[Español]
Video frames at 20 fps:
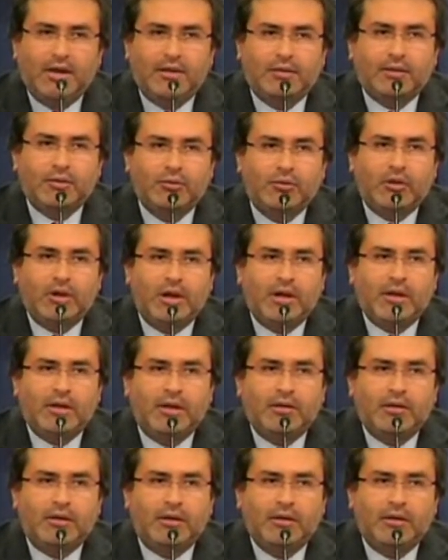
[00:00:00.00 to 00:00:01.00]
Este es,
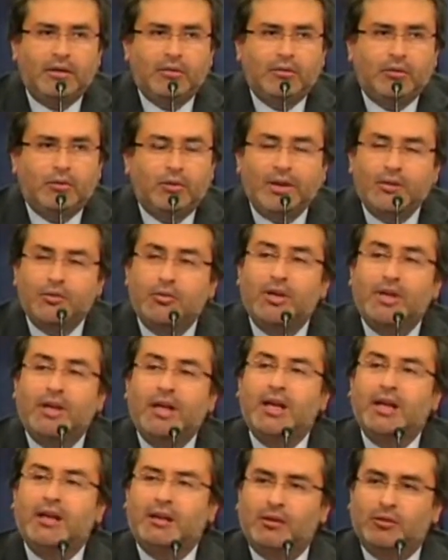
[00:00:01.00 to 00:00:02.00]
una, es un hecho
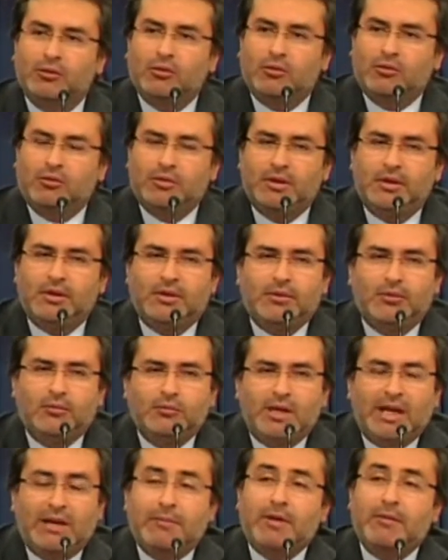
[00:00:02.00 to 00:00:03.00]
inédito, es
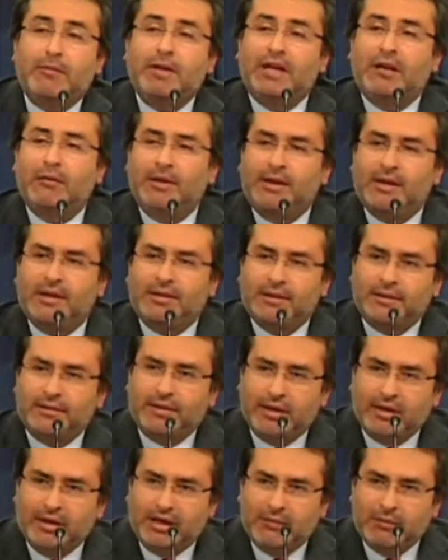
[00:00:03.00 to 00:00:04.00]
la primera vez que se
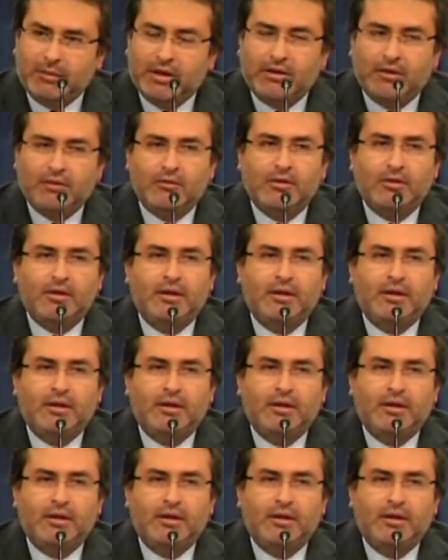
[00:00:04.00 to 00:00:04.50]
hace en Lima